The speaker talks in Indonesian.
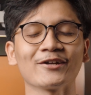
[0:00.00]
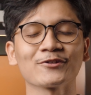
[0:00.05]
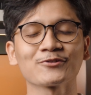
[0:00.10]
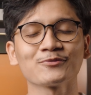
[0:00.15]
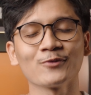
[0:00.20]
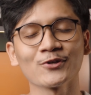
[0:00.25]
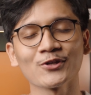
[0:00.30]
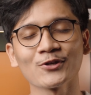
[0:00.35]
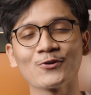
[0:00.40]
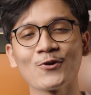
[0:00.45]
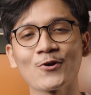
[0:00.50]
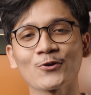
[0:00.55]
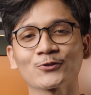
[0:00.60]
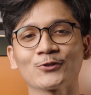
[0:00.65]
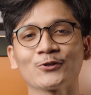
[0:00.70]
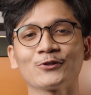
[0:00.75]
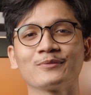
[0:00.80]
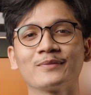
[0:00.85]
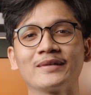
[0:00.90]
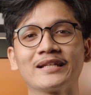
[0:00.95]
Halo semuanya, gue
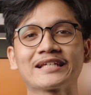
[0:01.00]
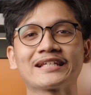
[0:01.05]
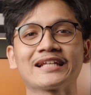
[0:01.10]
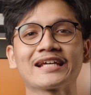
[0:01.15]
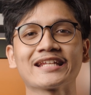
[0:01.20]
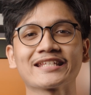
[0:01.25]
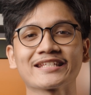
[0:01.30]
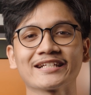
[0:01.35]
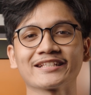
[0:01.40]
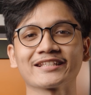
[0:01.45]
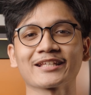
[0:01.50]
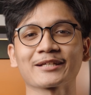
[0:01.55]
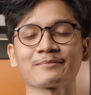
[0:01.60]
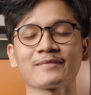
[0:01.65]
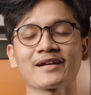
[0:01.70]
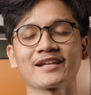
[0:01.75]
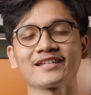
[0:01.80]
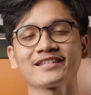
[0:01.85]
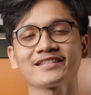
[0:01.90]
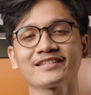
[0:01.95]
Okto. Balik lagi di channel
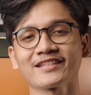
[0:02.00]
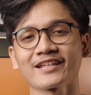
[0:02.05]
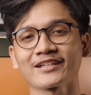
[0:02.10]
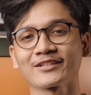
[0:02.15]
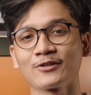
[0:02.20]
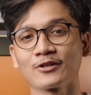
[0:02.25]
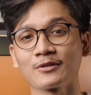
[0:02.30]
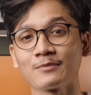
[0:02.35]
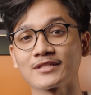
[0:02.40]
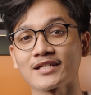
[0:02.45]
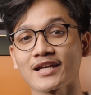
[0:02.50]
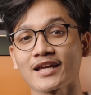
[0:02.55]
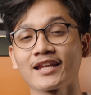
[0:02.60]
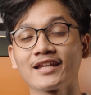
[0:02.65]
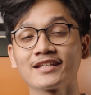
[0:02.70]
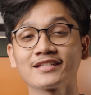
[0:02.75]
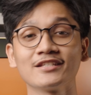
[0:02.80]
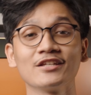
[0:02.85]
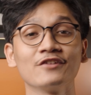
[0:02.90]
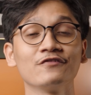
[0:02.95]
Tech Manis, teknologi masa
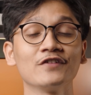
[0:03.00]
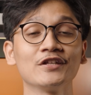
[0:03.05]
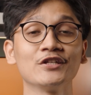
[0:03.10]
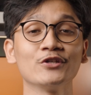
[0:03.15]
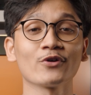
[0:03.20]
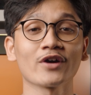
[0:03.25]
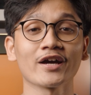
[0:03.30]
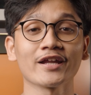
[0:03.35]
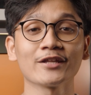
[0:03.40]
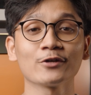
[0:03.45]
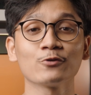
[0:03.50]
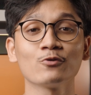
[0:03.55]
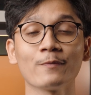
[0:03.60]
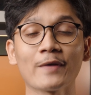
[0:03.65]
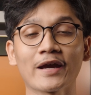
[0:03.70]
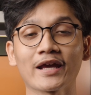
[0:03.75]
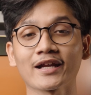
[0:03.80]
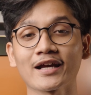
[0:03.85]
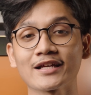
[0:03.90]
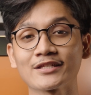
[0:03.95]
kini. Di video kali ini
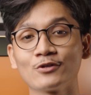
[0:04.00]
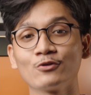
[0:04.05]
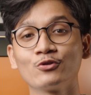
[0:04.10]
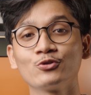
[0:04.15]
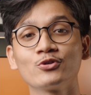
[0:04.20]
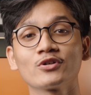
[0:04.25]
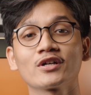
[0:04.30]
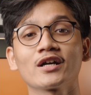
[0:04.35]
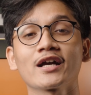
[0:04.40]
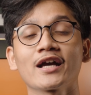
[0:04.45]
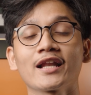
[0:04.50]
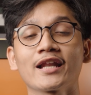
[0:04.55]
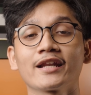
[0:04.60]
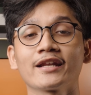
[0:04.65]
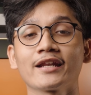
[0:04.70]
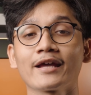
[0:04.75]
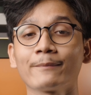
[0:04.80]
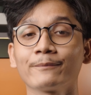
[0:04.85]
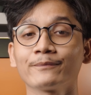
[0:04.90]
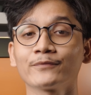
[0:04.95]
gue pengen kasih unjuk ke
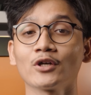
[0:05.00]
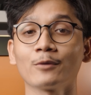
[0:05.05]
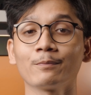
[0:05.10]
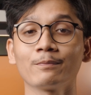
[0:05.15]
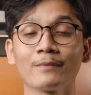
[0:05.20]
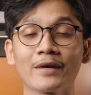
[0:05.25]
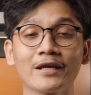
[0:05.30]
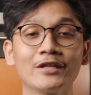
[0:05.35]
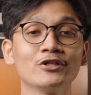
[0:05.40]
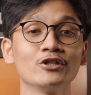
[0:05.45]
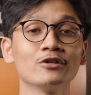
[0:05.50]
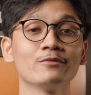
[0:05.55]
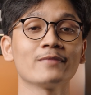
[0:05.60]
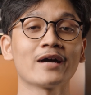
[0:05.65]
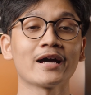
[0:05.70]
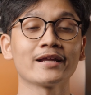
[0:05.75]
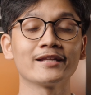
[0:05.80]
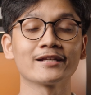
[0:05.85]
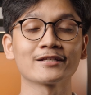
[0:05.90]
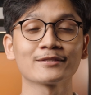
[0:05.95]
kalian laptop
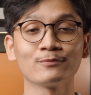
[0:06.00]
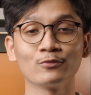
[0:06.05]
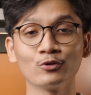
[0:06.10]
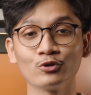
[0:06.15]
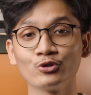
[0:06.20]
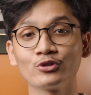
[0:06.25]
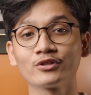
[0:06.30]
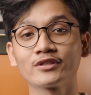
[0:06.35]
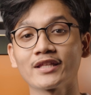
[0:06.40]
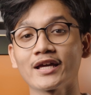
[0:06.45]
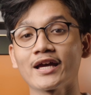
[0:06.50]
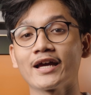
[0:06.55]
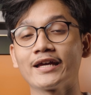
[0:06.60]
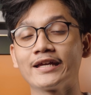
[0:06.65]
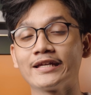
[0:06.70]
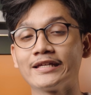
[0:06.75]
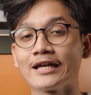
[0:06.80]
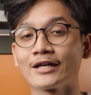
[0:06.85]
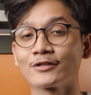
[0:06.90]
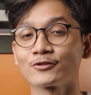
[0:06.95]
medium under 10
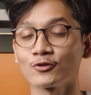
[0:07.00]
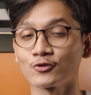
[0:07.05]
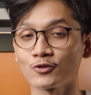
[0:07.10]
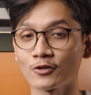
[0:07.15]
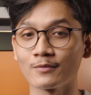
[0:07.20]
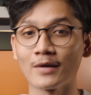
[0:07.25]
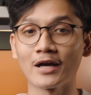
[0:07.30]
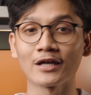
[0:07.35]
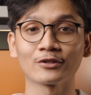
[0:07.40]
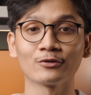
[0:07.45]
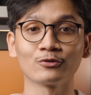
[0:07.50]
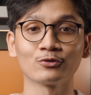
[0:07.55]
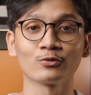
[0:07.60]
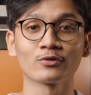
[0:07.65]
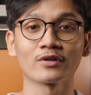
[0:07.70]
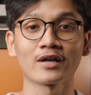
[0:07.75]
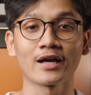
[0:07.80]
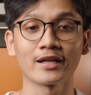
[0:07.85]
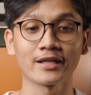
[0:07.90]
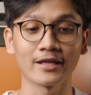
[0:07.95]
juta yang cocok banget
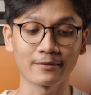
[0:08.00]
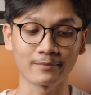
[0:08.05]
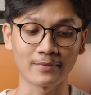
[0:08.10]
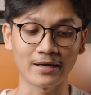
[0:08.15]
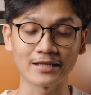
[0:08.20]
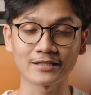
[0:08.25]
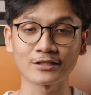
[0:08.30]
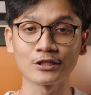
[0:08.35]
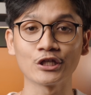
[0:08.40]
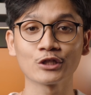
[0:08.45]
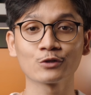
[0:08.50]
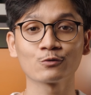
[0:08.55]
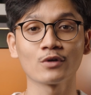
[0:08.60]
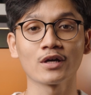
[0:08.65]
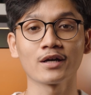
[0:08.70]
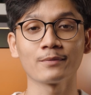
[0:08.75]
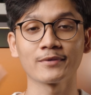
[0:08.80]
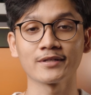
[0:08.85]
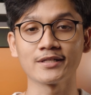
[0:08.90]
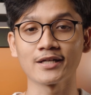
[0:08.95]
untuk kalian
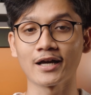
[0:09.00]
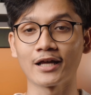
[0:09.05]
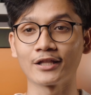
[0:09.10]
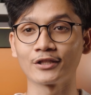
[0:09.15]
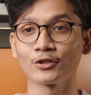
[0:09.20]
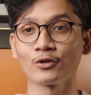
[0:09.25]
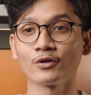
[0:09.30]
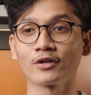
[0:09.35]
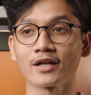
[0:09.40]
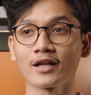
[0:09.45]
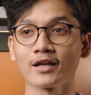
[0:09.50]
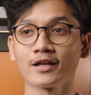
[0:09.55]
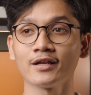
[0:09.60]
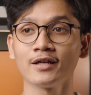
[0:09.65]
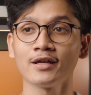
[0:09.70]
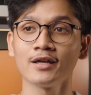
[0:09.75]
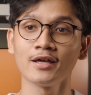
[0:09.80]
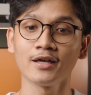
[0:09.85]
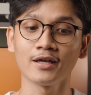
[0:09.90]
mahasiswa, pekerja kantoran,